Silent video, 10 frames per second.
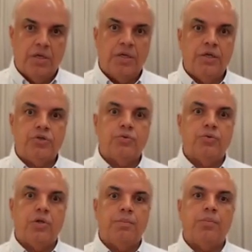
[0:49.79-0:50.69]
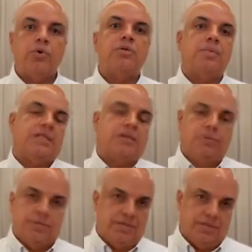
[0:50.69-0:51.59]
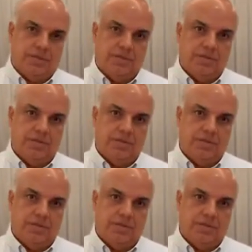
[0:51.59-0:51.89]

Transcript: Isto não pode mais acontecer.